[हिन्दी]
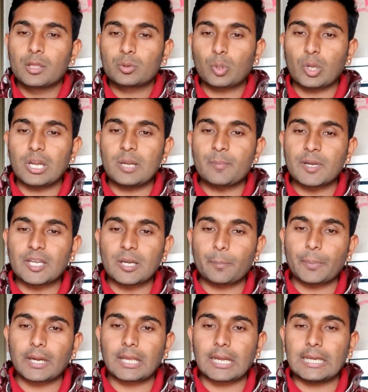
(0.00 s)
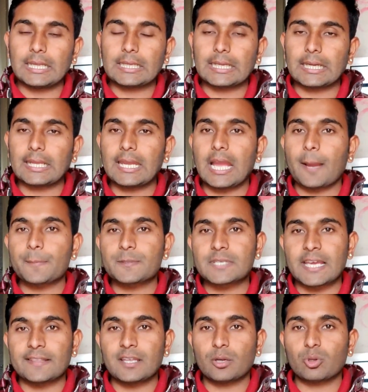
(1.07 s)
तो रेड बटन पर क्लिक करके आप
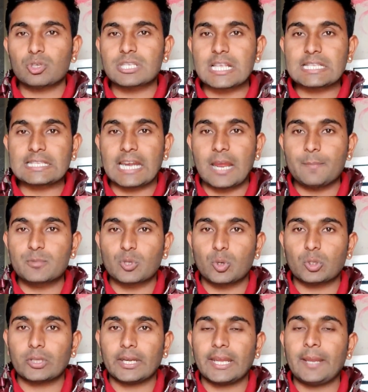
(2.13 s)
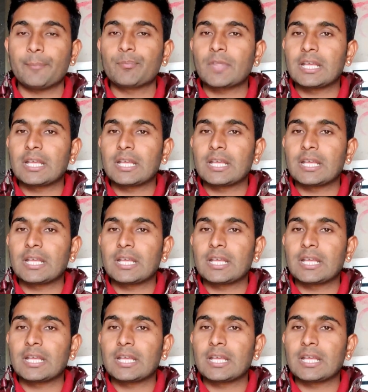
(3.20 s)
चैनल को सब्सक्राइब जरूर करें